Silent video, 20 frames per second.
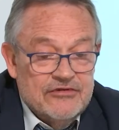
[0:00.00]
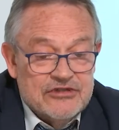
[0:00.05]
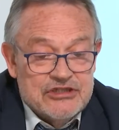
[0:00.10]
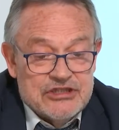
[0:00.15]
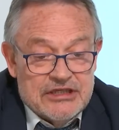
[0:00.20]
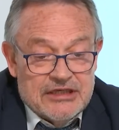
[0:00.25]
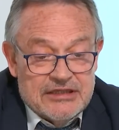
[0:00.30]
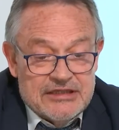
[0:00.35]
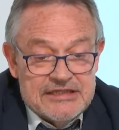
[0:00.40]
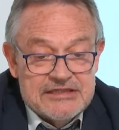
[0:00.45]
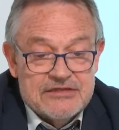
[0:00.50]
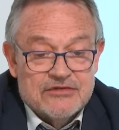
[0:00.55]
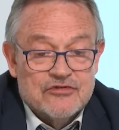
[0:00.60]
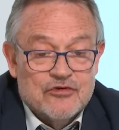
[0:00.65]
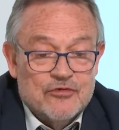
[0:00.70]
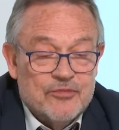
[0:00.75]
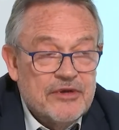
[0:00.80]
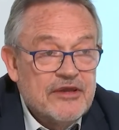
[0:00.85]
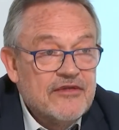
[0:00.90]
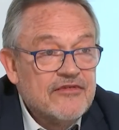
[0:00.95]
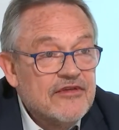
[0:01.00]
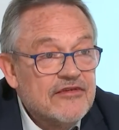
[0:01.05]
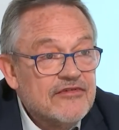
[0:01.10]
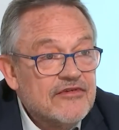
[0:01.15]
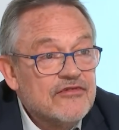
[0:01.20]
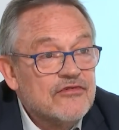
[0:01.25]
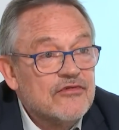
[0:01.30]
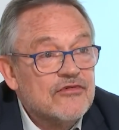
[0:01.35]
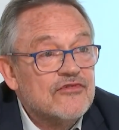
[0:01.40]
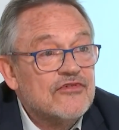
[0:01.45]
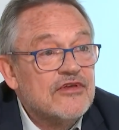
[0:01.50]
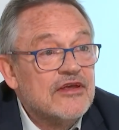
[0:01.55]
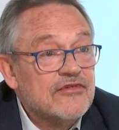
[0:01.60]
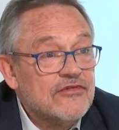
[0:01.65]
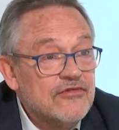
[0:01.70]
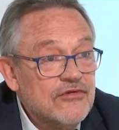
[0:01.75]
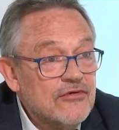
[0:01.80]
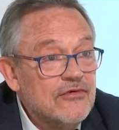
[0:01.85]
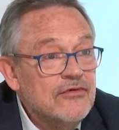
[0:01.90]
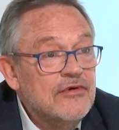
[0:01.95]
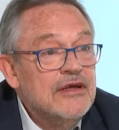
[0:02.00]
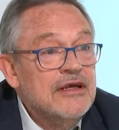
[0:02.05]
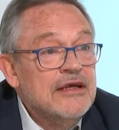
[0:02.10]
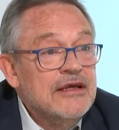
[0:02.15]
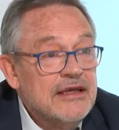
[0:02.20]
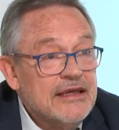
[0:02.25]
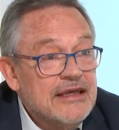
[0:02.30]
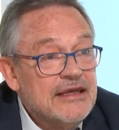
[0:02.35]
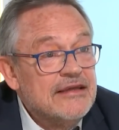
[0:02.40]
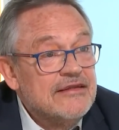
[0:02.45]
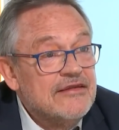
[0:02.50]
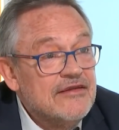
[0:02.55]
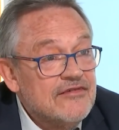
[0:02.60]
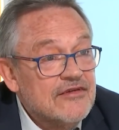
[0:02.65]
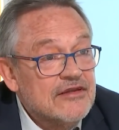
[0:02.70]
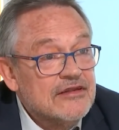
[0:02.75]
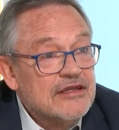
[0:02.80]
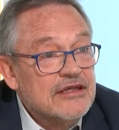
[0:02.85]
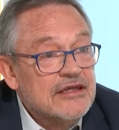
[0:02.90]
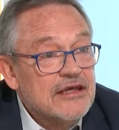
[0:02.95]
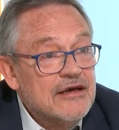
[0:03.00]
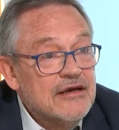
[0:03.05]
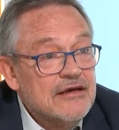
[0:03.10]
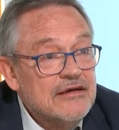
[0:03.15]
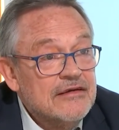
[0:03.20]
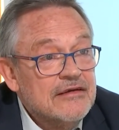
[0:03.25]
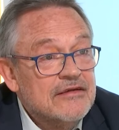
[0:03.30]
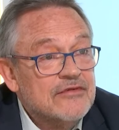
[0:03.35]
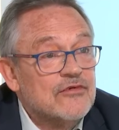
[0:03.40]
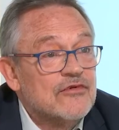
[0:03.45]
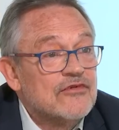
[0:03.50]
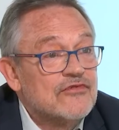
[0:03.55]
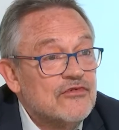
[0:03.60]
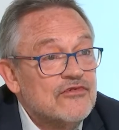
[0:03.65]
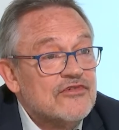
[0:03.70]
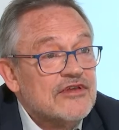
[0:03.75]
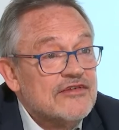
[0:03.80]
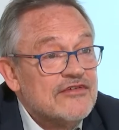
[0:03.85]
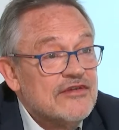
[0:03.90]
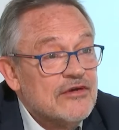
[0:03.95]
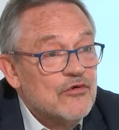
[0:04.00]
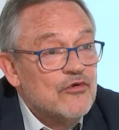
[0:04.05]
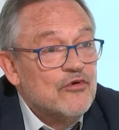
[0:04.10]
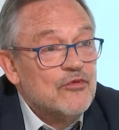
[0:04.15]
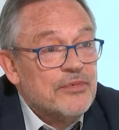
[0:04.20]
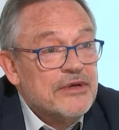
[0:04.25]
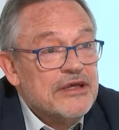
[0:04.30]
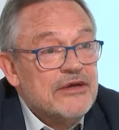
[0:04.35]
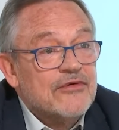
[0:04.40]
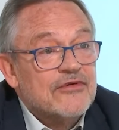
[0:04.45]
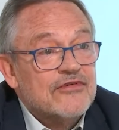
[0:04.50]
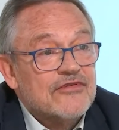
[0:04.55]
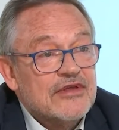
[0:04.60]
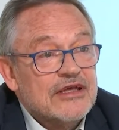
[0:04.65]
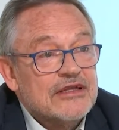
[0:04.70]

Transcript: gère des entreprises, des associations et des syndicats. Donc tout ça s'est regroupé au sein